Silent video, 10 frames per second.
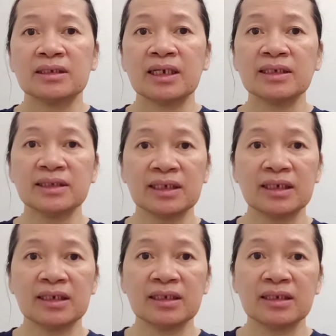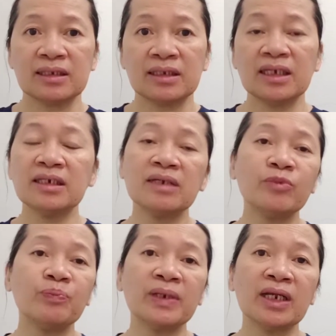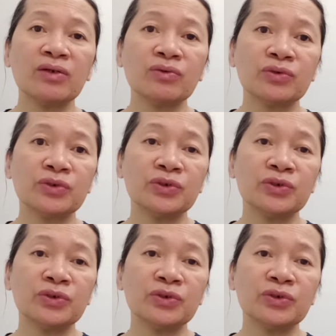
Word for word: Kasi hindi mo pinanood